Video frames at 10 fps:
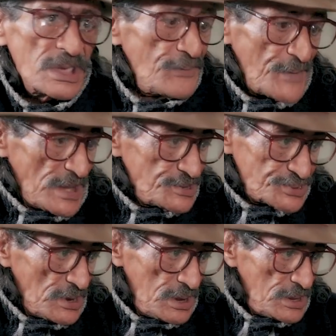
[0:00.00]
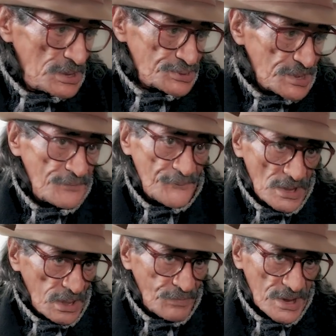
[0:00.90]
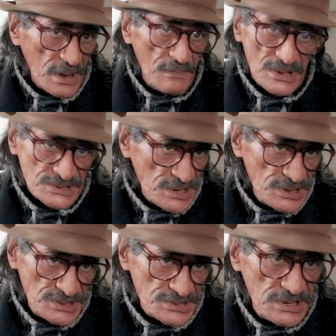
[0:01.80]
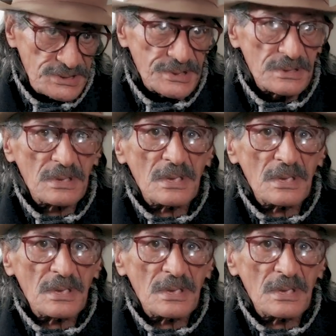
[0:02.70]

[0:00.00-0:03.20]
كيف عيطت لي انت في هذا البرنامج هاني جيت